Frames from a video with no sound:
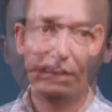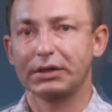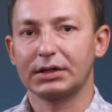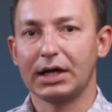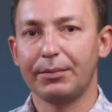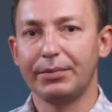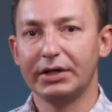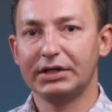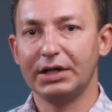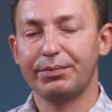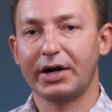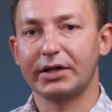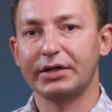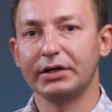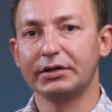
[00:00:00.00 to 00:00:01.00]
Комплектный
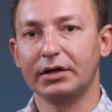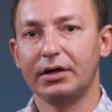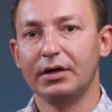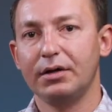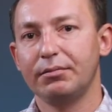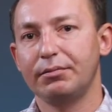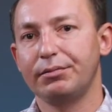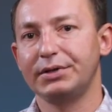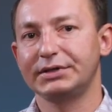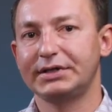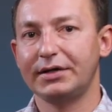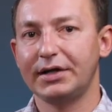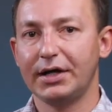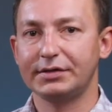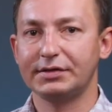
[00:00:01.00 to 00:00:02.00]
протектор
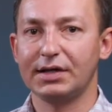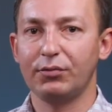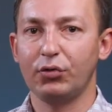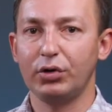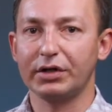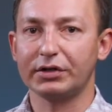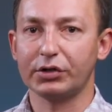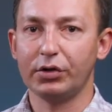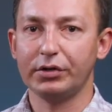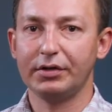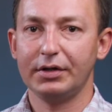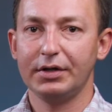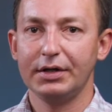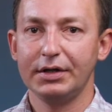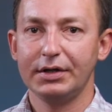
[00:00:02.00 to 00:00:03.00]
представляет собой
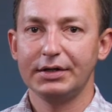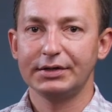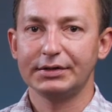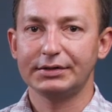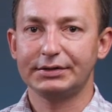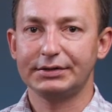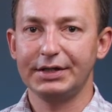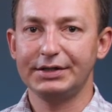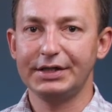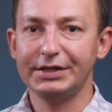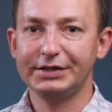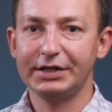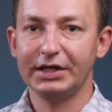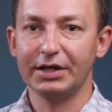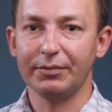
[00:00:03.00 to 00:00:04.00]
электрод с
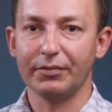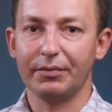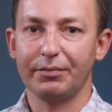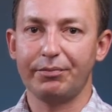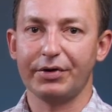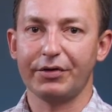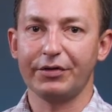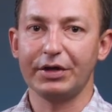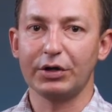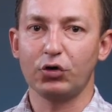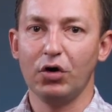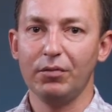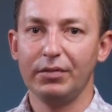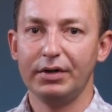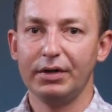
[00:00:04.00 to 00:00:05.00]
соединительным
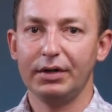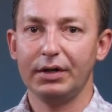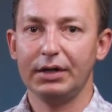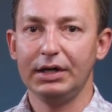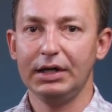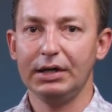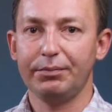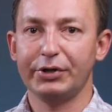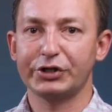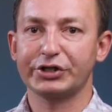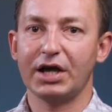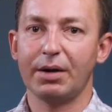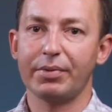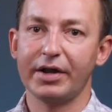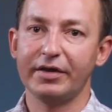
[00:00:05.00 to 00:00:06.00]
проводником и
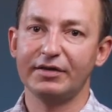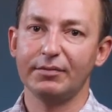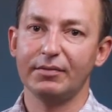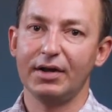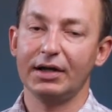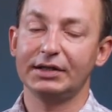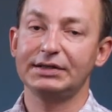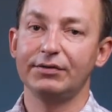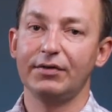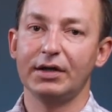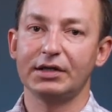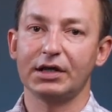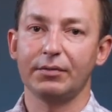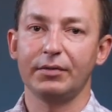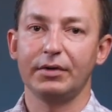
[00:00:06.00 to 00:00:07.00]
порошкообразным
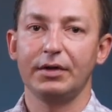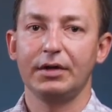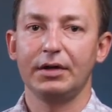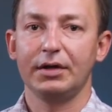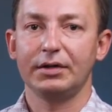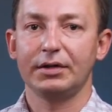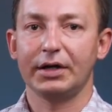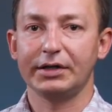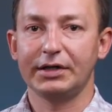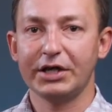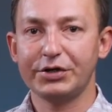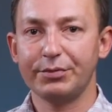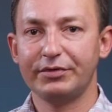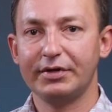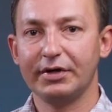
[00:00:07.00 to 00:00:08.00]
активатором,
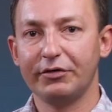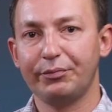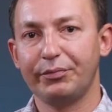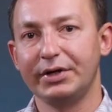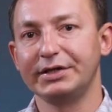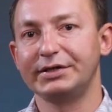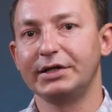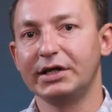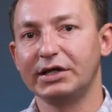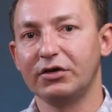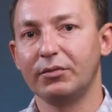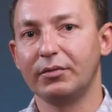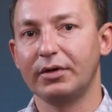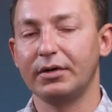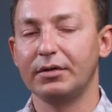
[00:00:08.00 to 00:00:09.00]
находящимся в
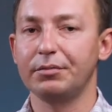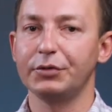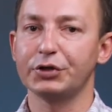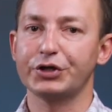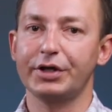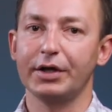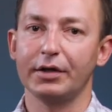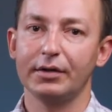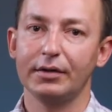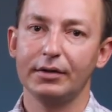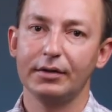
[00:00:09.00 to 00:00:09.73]
полиэтиленовом мешке.